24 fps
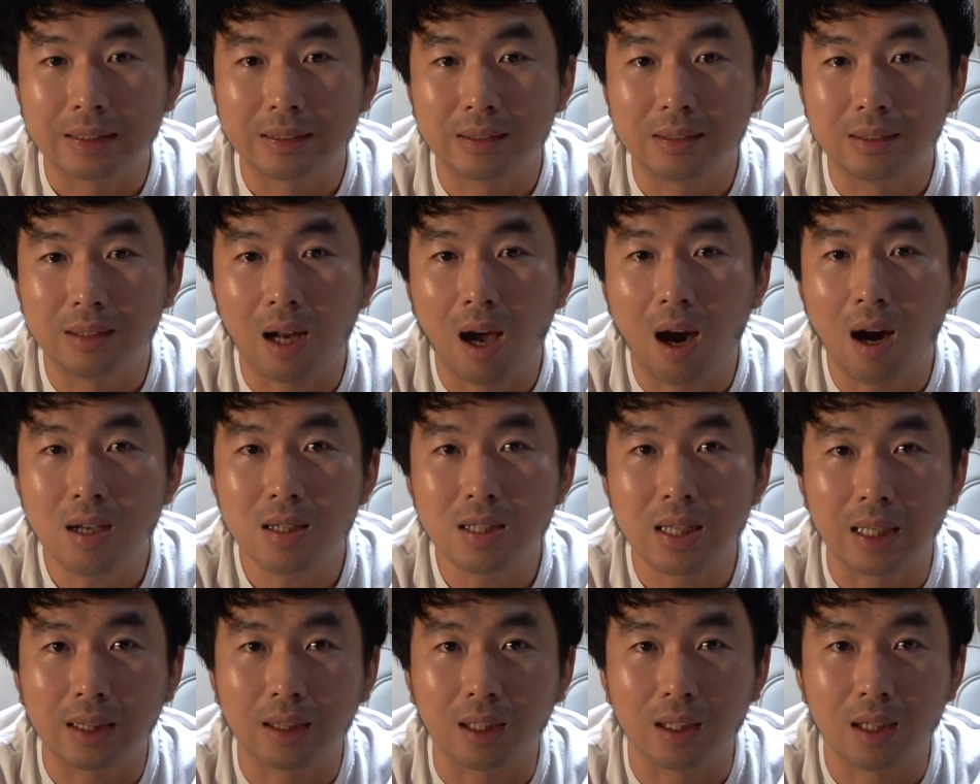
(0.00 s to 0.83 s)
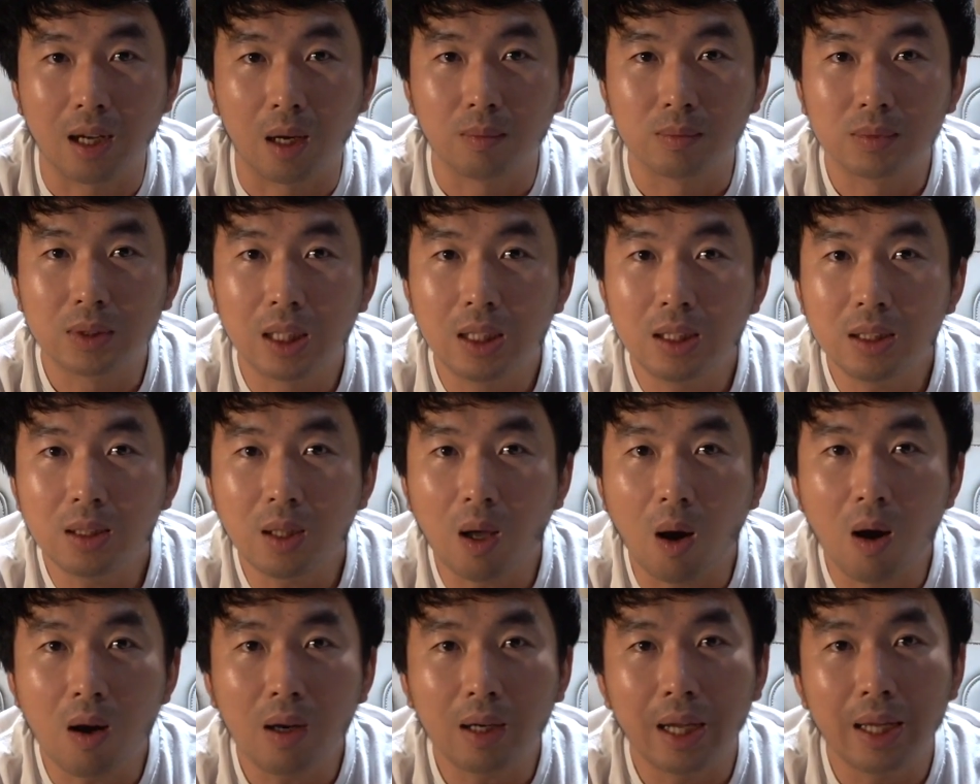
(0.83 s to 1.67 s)
nó sẽ tự động tính
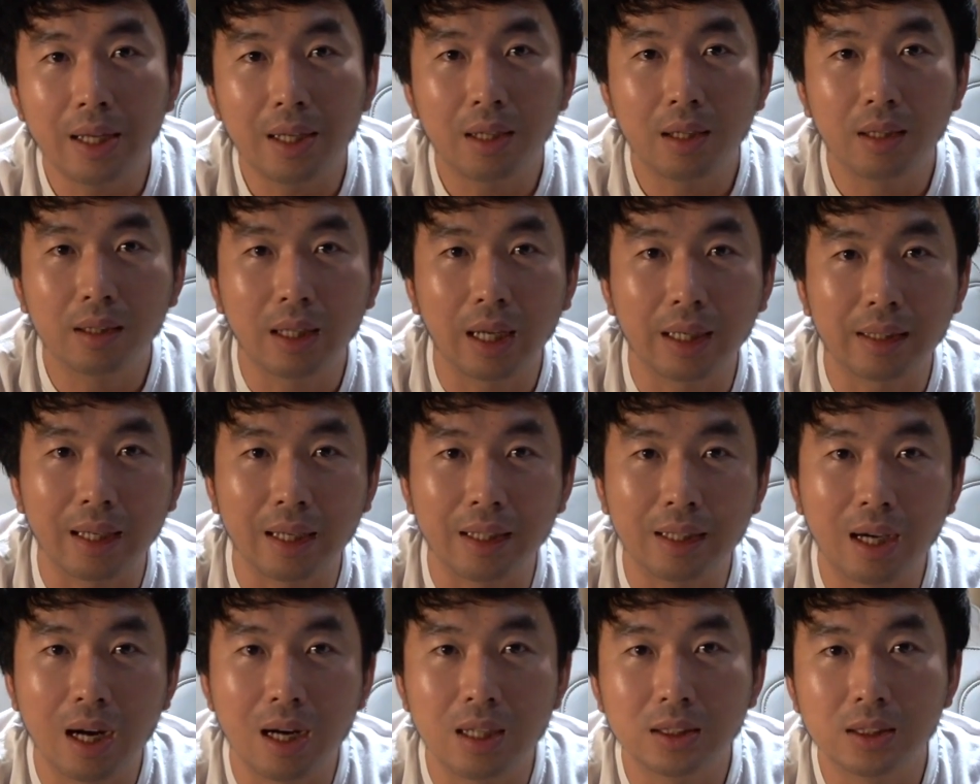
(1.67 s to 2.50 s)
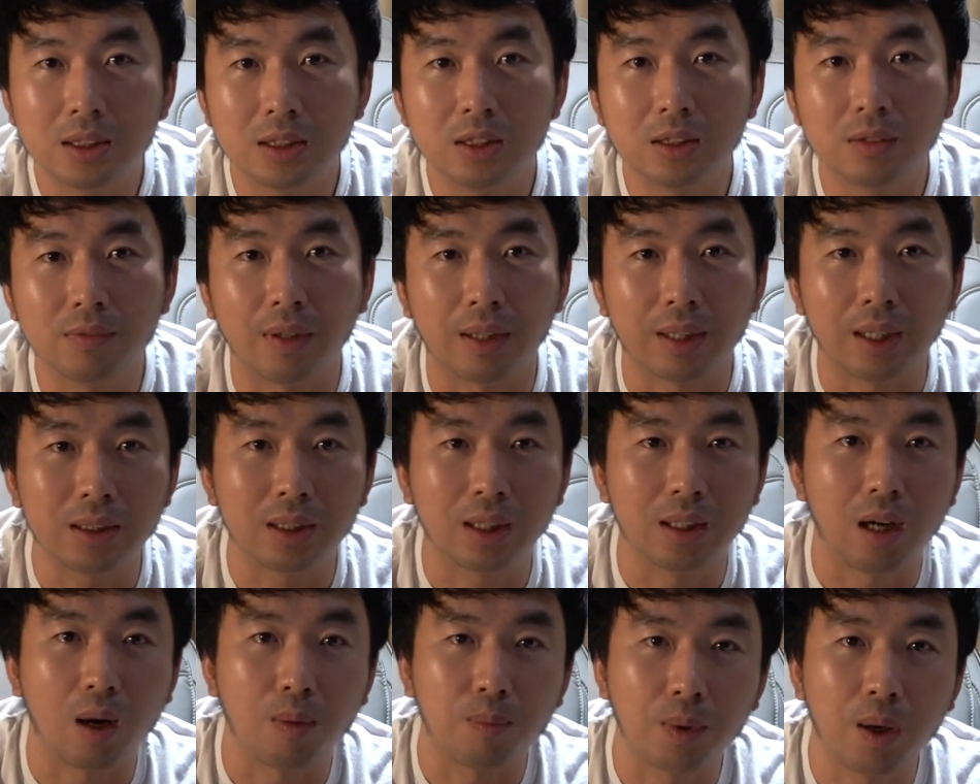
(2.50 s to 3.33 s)
toán cái cái cái cơ xương và nó
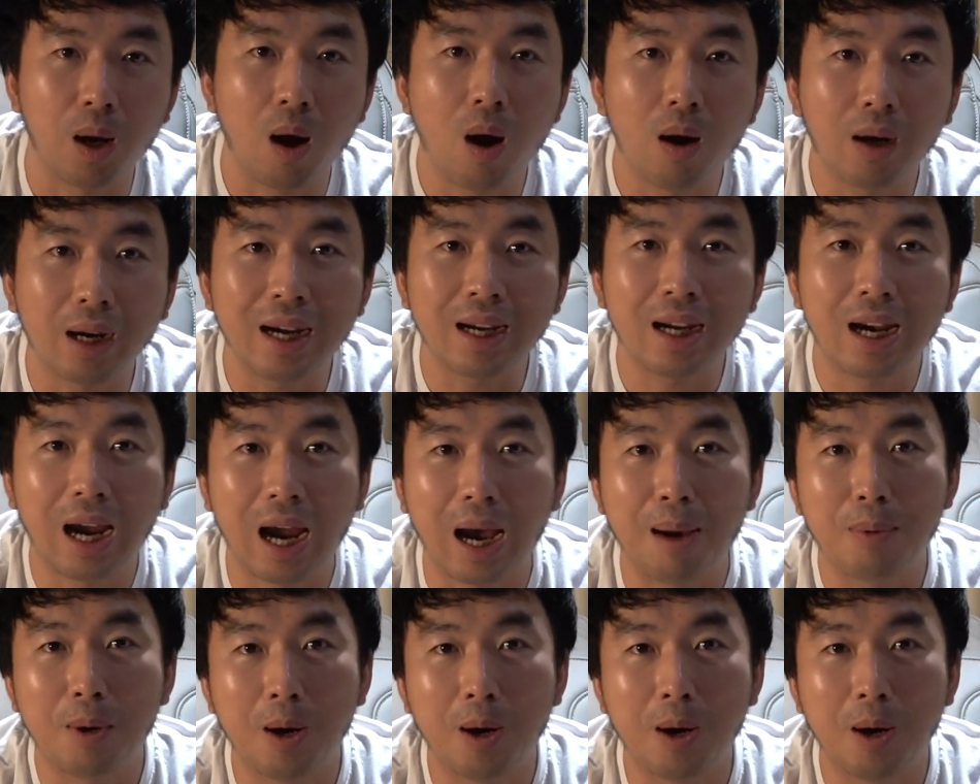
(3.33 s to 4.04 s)
tự động đo các khớp,